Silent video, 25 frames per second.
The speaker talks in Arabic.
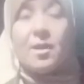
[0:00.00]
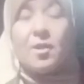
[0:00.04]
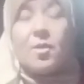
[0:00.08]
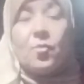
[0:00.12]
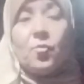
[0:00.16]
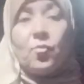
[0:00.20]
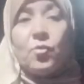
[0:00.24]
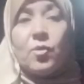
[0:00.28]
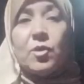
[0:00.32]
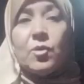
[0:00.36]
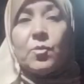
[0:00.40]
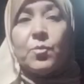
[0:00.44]

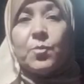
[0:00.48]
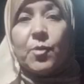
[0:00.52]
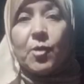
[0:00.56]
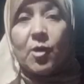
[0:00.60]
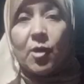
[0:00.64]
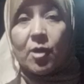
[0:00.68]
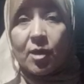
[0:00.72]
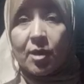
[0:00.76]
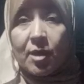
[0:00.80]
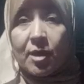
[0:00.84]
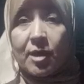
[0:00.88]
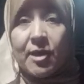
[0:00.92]

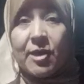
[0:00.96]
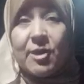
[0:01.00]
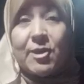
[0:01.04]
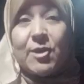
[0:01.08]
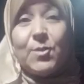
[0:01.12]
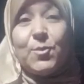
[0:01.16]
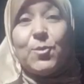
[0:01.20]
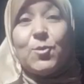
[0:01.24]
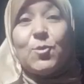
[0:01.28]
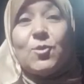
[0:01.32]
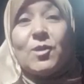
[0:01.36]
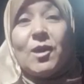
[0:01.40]
ويبخ
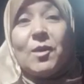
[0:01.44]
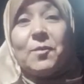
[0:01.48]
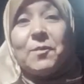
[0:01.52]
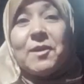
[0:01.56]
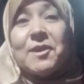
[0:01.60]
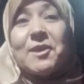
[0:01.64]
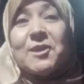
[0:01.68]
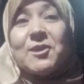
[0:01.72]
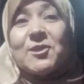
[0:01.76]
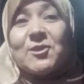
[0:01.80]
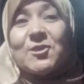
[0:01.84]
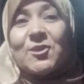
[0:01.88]
نعمل له
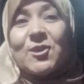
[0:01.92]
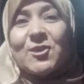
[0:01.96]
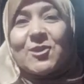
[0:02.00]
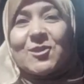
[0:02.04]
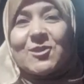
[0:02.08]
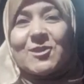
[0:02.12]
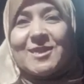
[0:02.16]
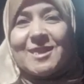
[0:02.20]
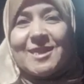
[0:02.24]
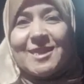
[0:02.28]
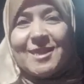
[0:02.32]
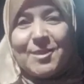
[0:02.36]
عمليه
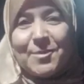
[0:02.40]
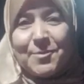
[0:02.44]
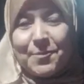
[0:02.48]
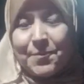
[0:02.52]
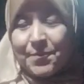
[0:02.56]
ترطيب